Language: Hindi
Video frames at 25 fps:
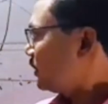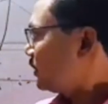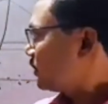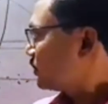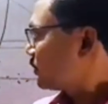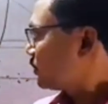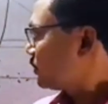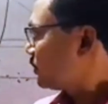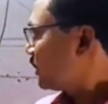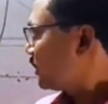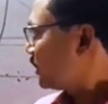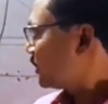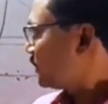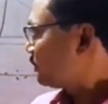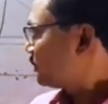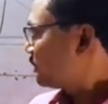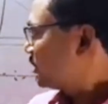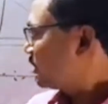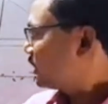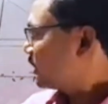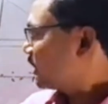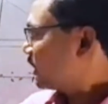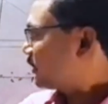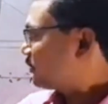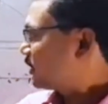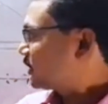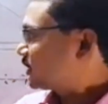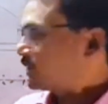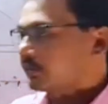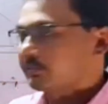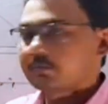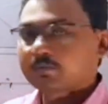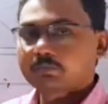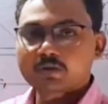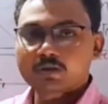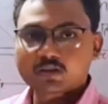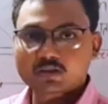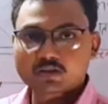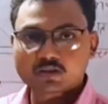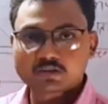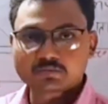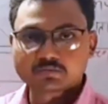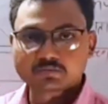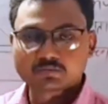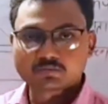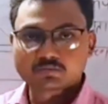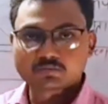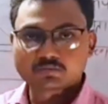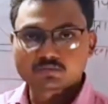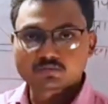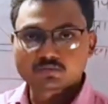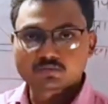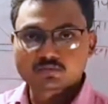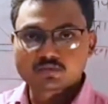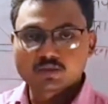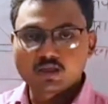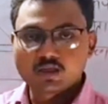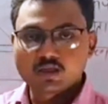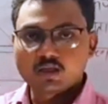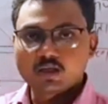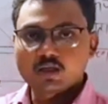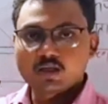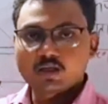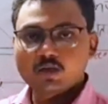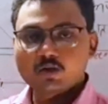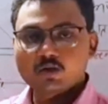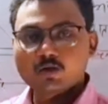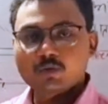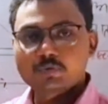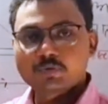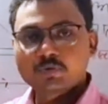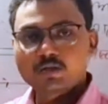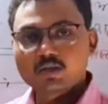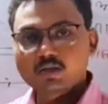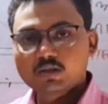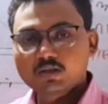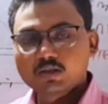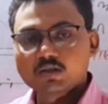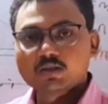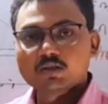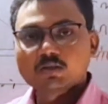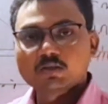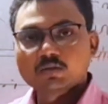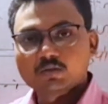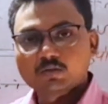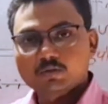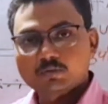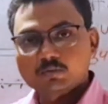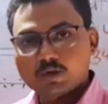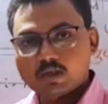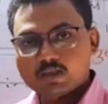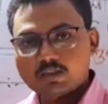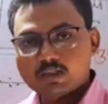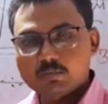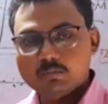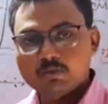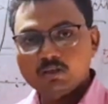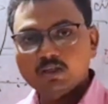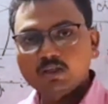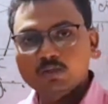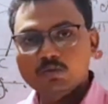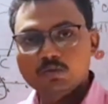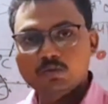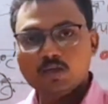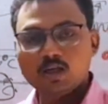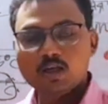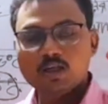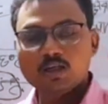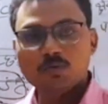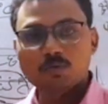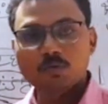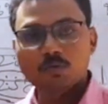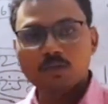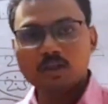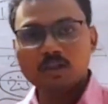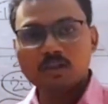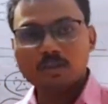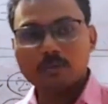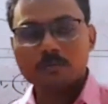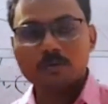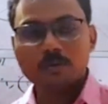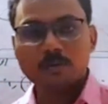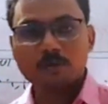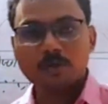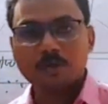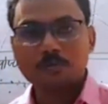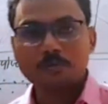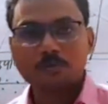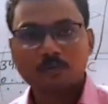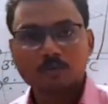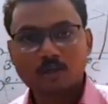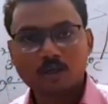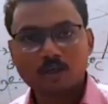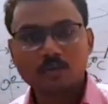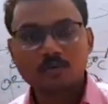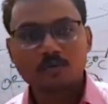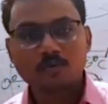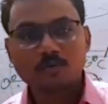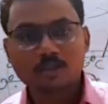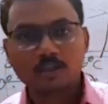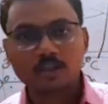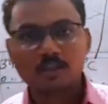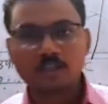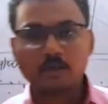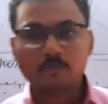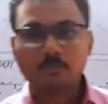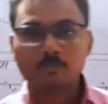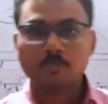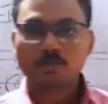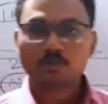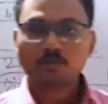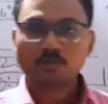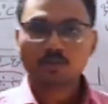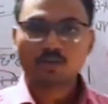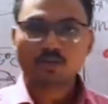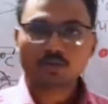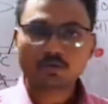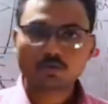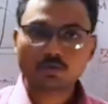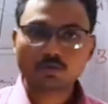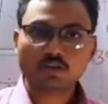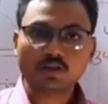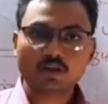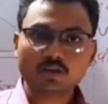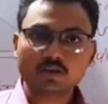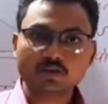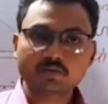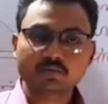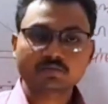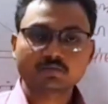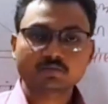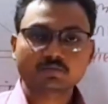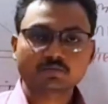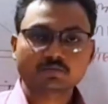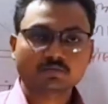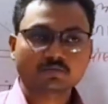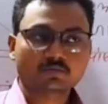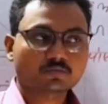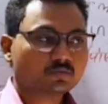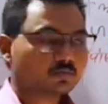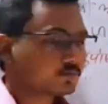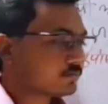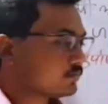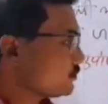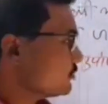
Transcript: यहाँ पे सूर्य तप ठीक ठाक मात्रा में पड़ेगा और फिर वर्षा भी नहीं हो रहा है सूर्य तप भी प्राप्त हो रहा है तो इसका तापमान तो अधिक होगा ही